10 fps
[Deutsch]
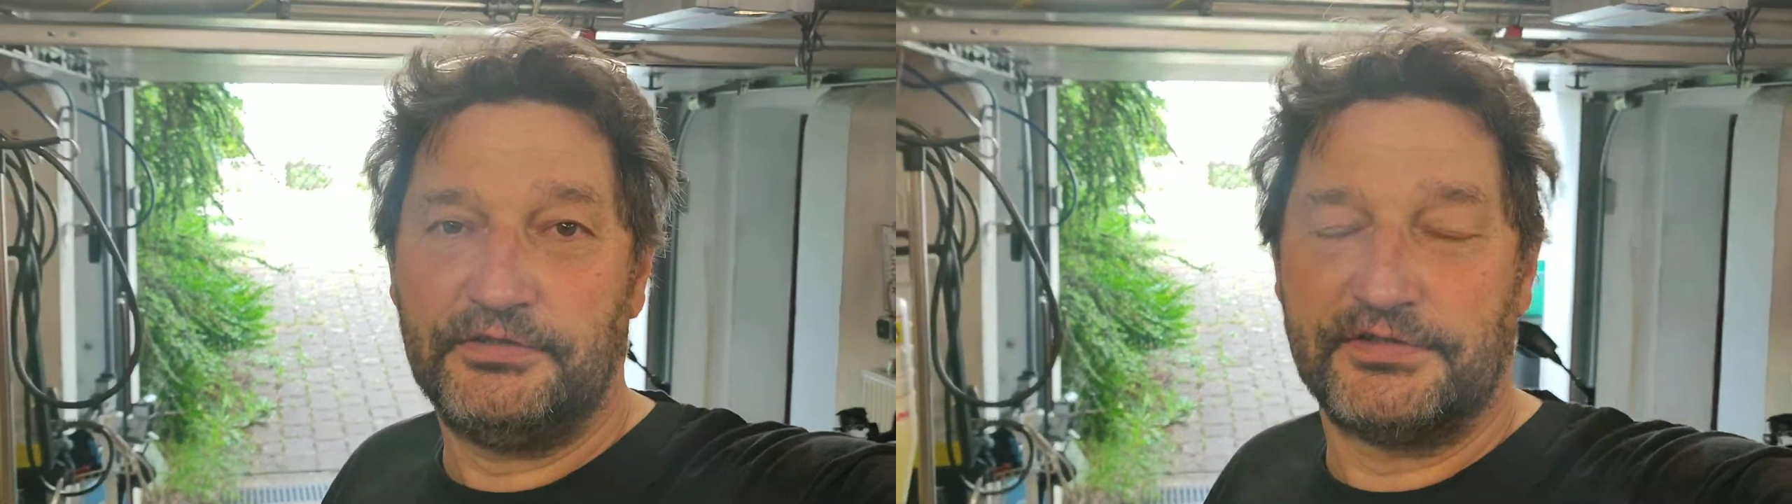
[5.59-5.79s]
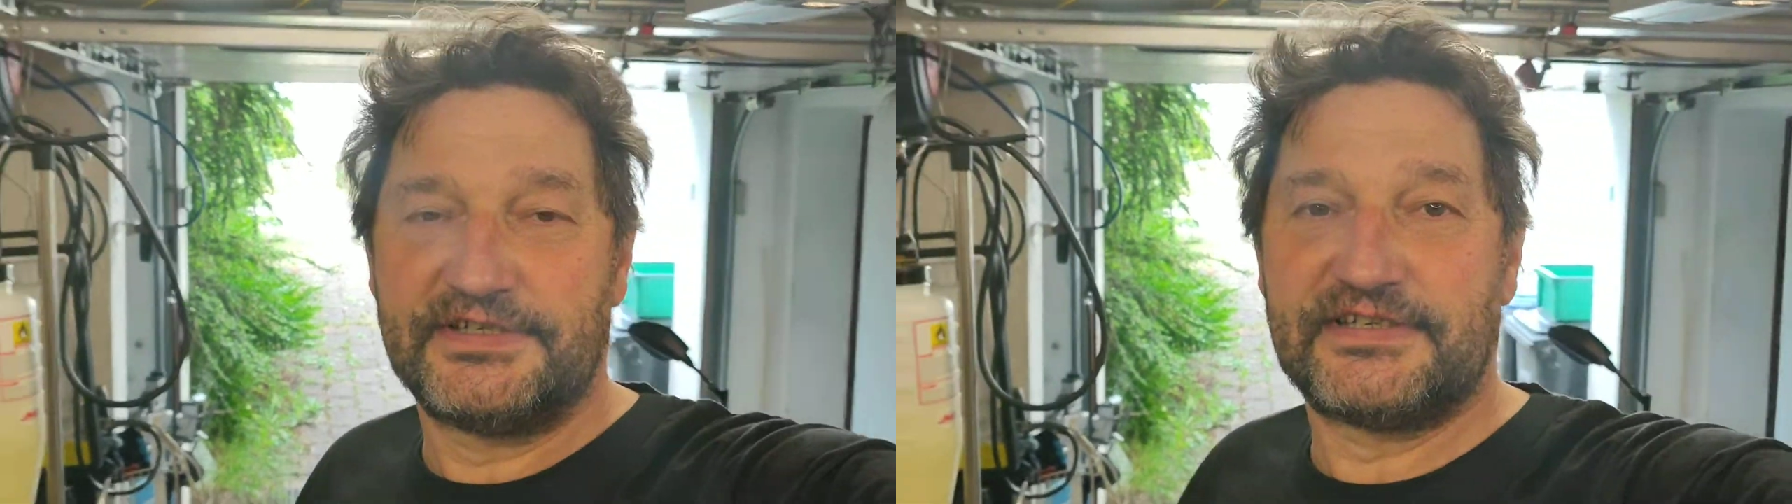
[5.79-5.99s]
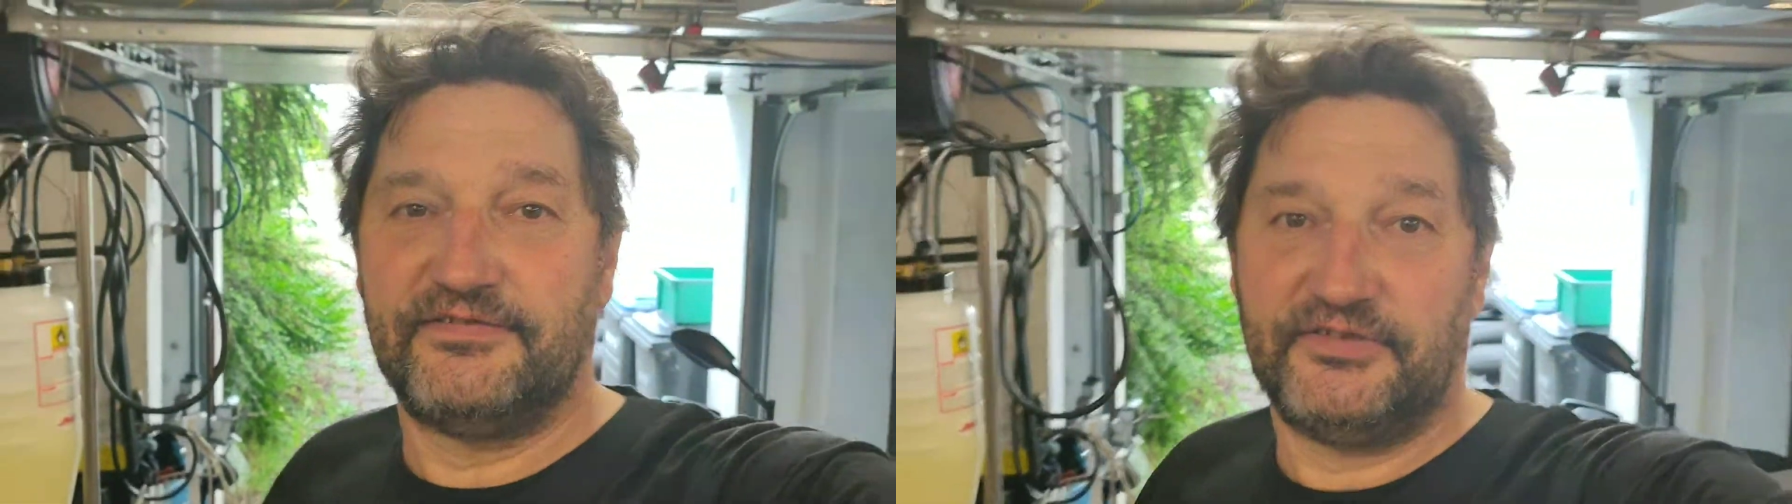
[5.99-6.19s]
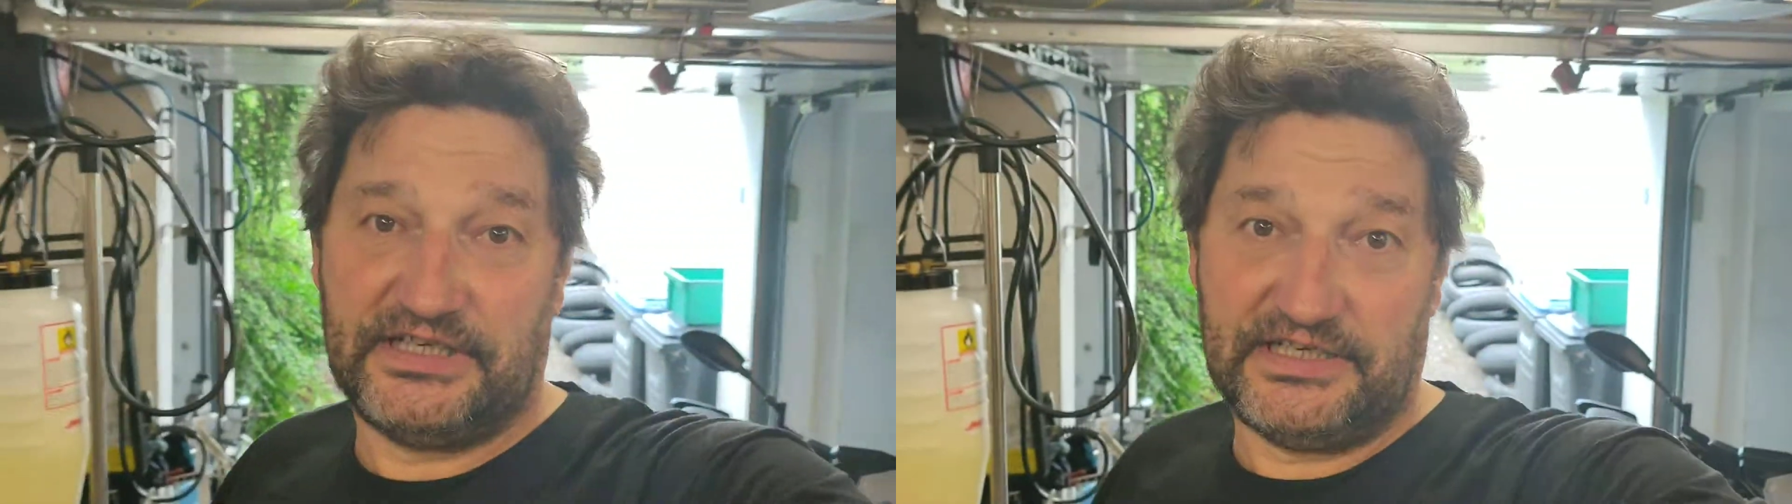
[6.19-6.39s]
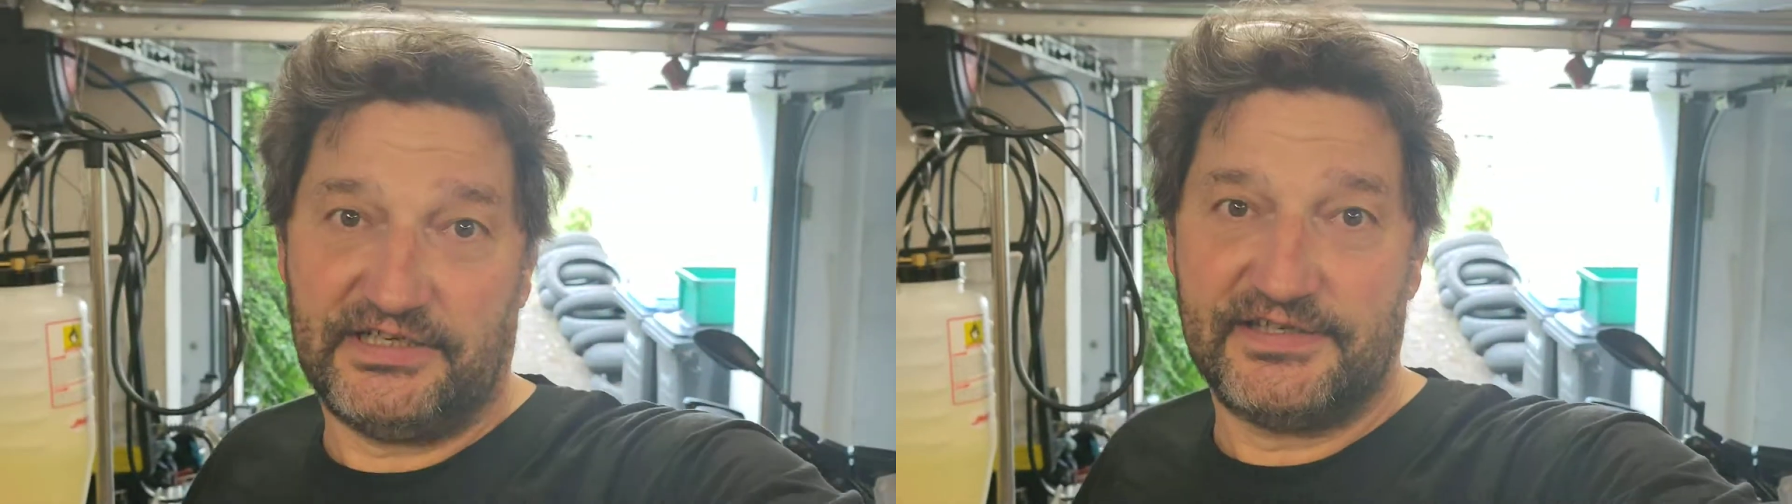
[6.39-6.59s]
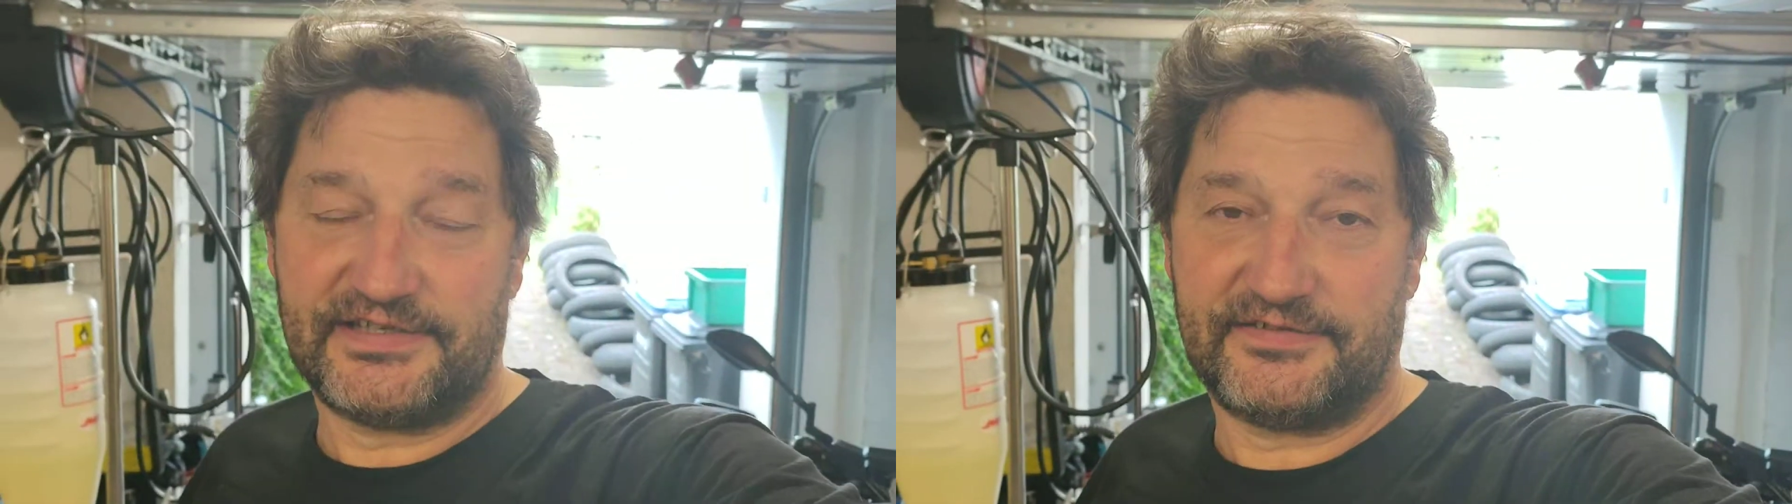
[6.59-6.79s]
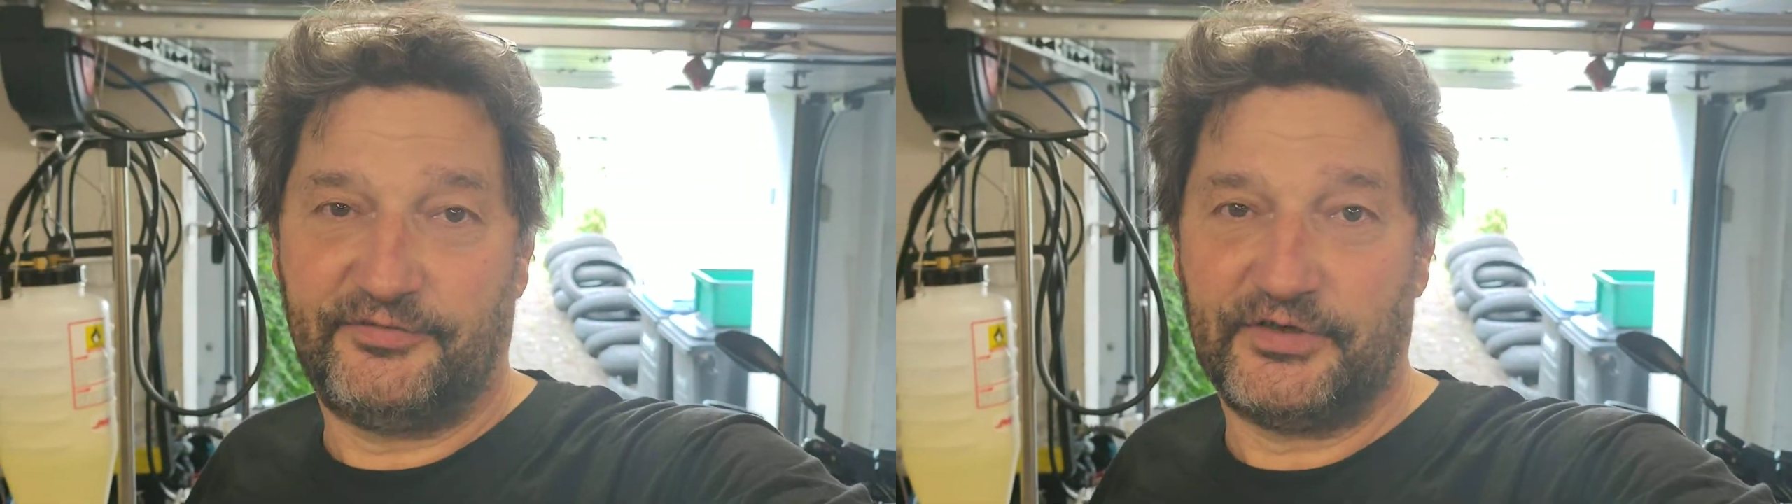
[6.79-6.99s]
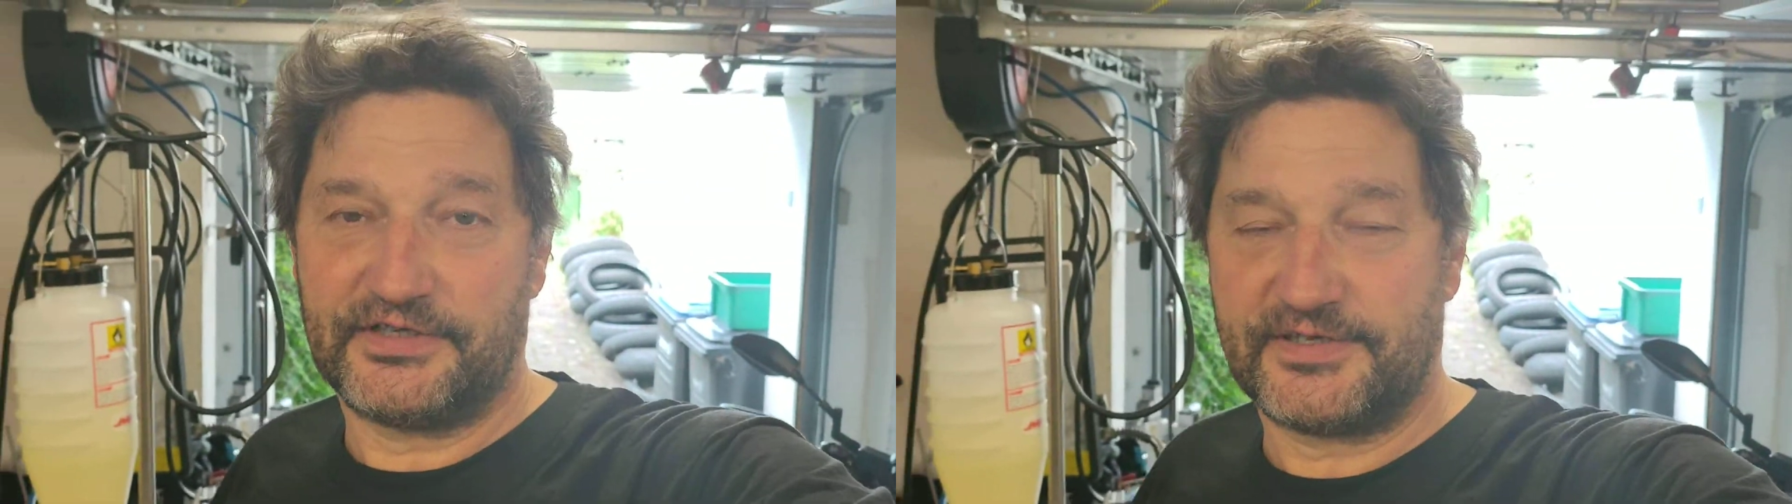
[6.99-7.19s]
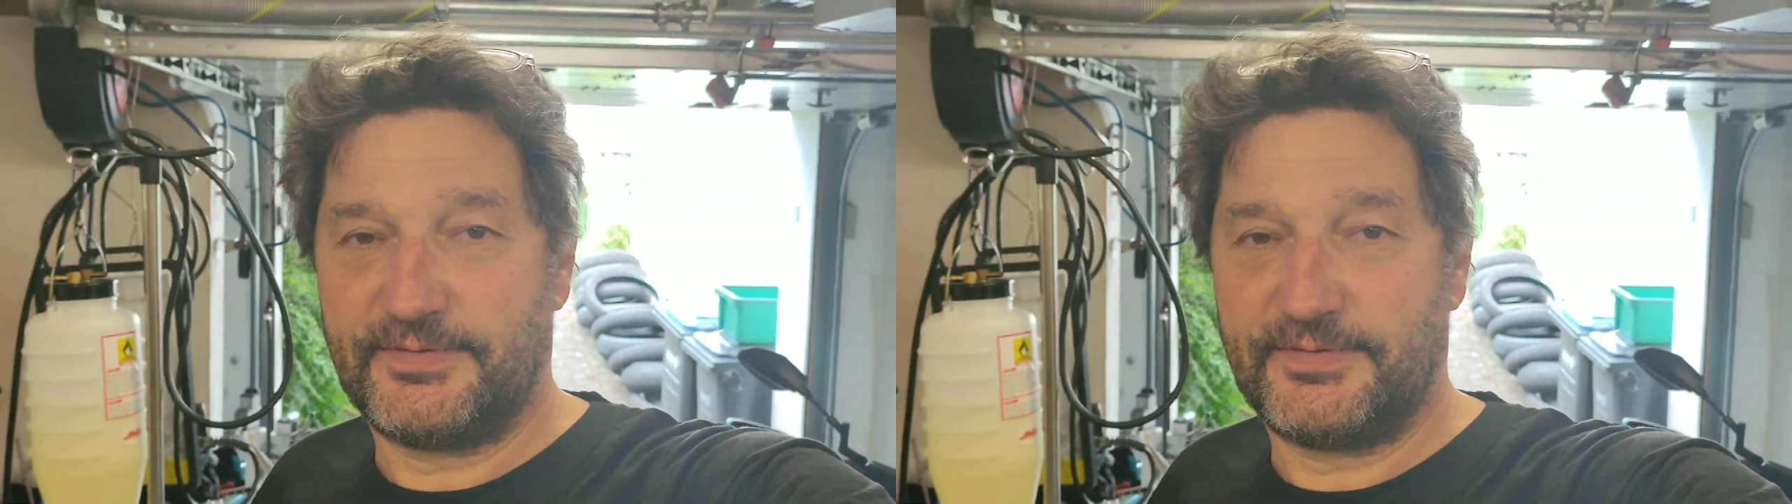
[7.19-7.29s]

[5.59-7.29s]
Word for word: Und zwar ist folgendes